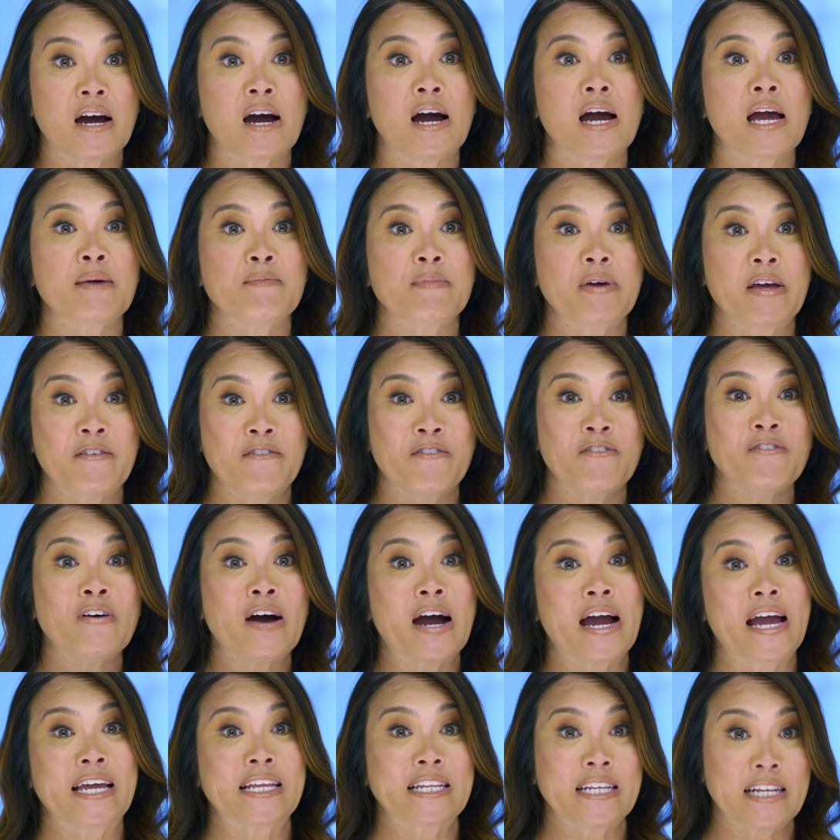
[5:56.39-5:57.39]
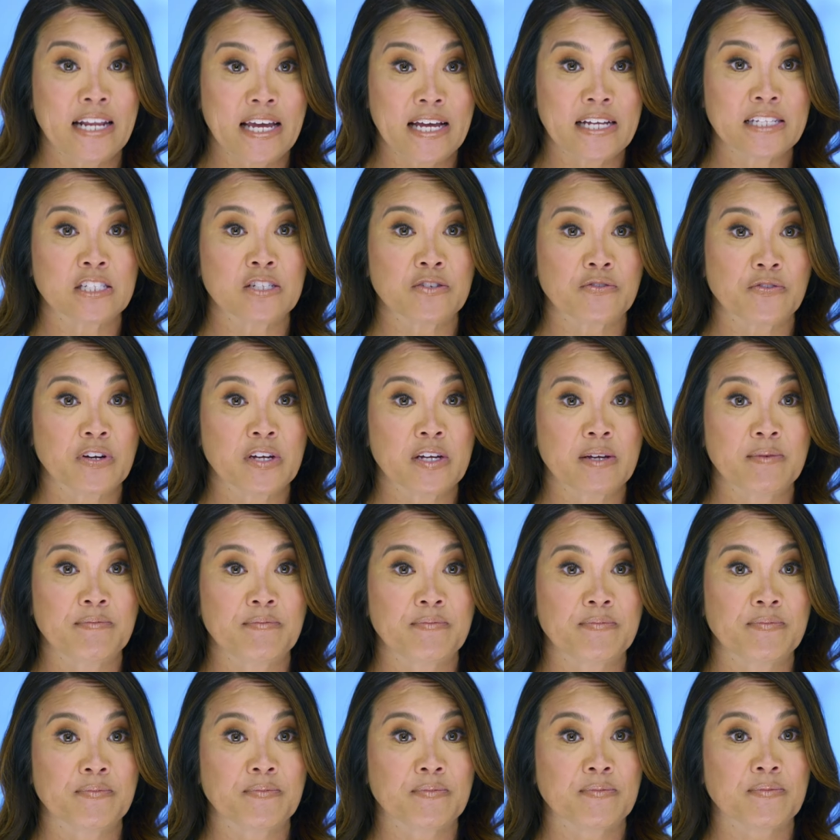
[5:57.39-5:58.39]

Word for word: e dar uma solução para ele.